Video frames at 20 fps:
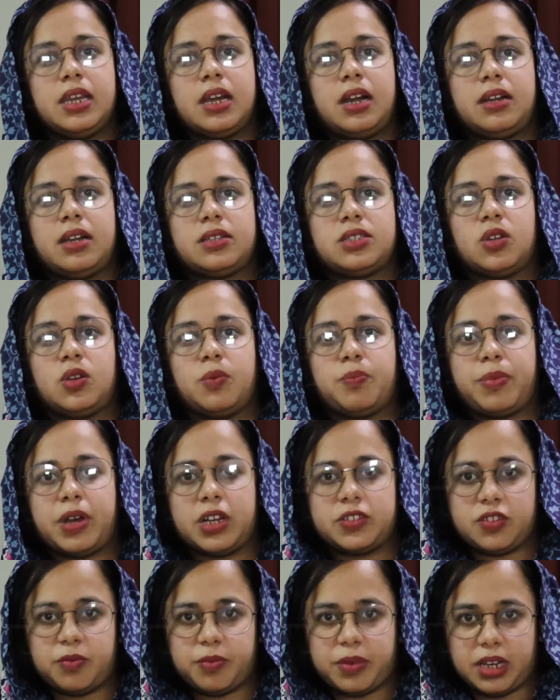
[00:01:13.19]
ये अल्ट्रासाउंड हम
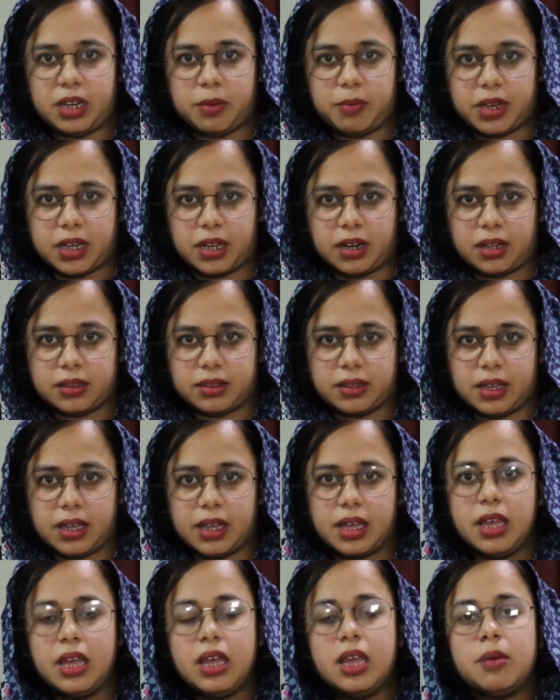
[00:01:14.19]
पाँचवें महीने में कराते
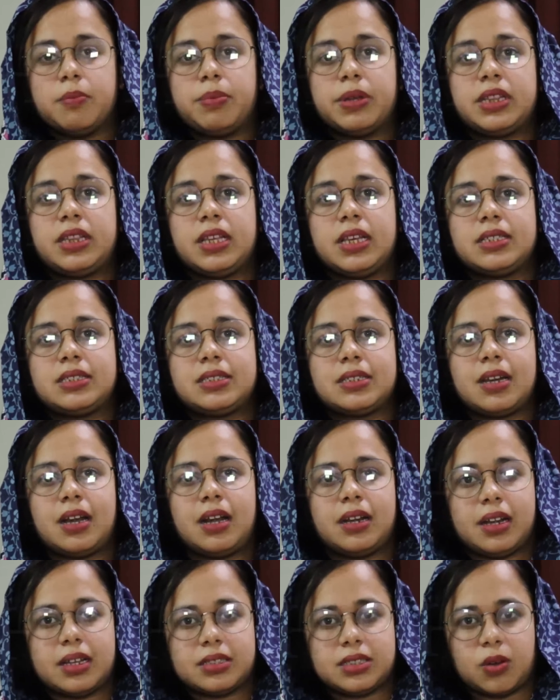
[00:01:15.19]
हैं फिर तीसरा
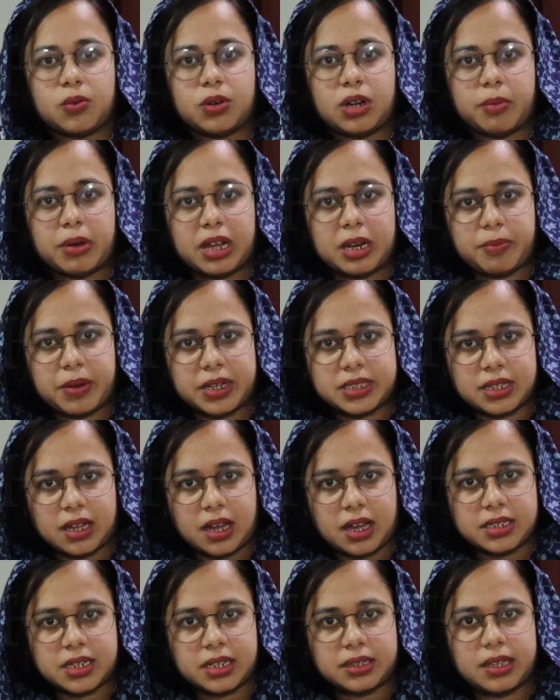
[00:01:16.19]
अल्ट्रासाउंड हमारे पास
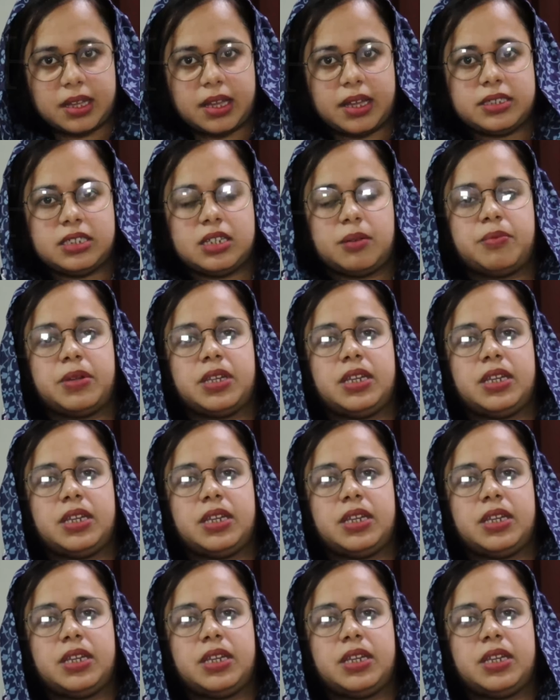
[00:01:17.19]
आ जाता है जब